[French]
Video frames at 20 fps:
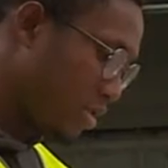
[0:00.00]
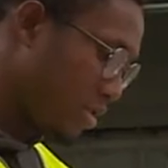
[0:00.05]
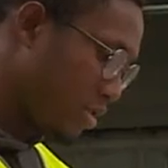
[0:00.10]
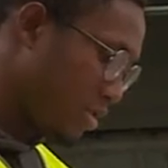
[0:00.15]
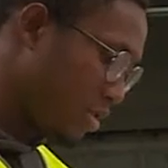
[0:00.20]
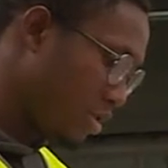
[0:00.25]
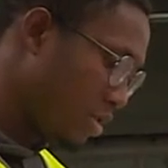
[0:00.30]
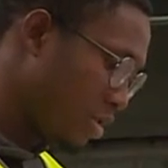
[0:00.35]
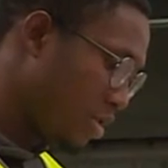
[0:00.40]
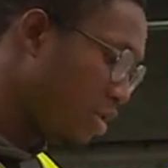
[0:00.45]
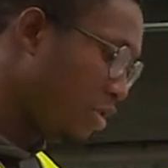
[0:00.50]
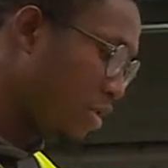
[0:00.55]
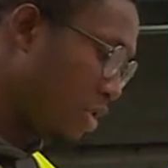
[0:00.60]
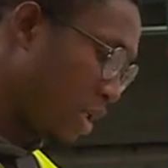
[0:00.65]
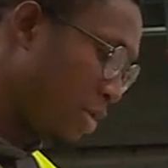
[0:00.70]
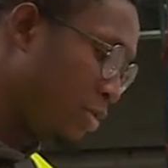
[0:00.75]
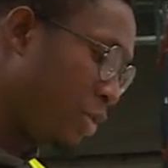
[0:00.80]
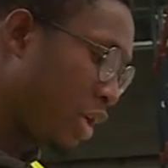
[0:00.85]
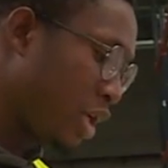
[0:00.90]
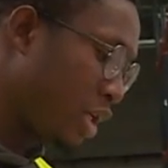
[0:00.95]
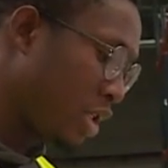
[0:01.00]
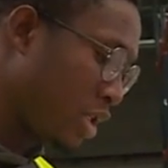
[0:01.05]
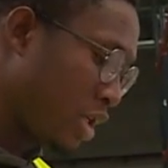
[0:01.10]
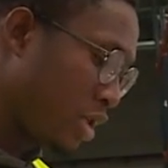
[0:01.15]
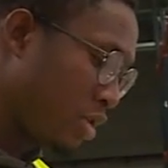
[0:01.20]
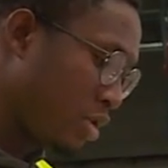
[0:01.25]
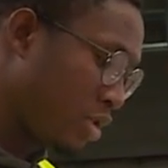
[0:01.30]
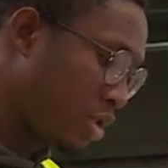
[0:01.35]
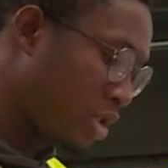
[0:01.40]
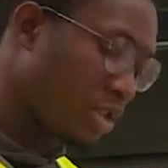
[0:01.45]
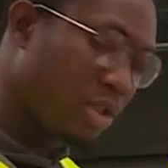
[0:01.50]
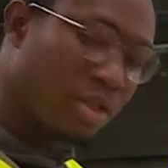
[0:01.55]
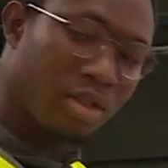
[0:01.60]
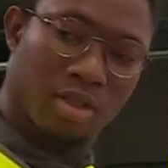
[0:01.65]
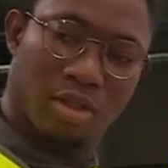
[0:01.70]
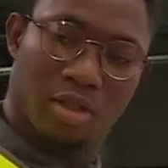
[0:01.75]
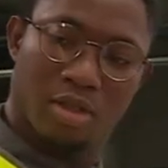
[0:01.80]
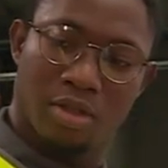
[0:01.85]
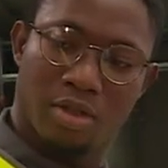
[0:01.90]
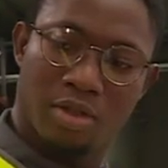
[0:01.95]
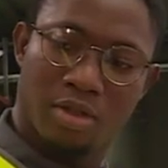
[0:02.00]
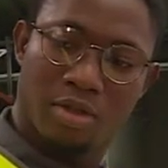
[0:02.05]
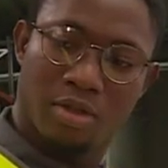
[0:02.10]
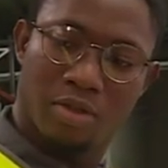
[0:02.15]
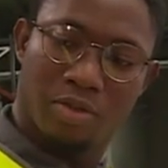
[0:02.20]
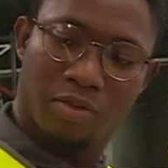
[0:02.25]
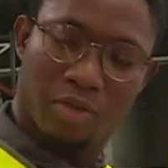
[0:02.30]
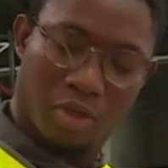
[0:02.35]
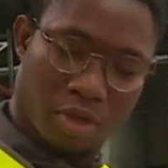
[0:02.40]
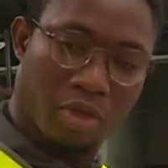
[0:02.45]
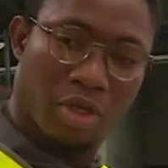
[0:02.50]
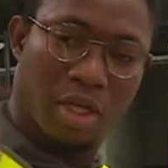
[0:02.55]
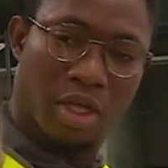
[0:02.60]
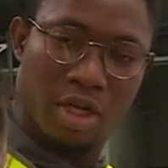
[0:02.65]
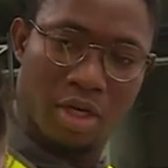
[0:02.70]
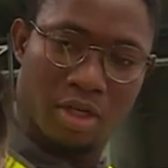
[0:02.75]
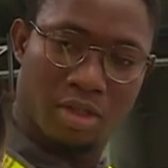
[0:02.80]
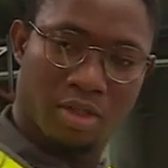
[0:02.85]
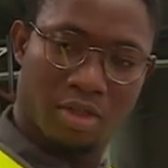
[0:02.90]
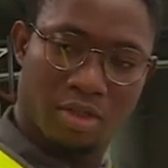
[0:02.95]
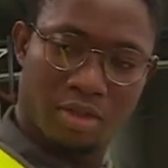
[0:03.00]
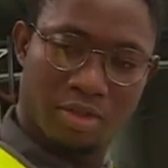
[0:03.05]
Dans le secteur de la logistique, il y a une grosse demande de personnel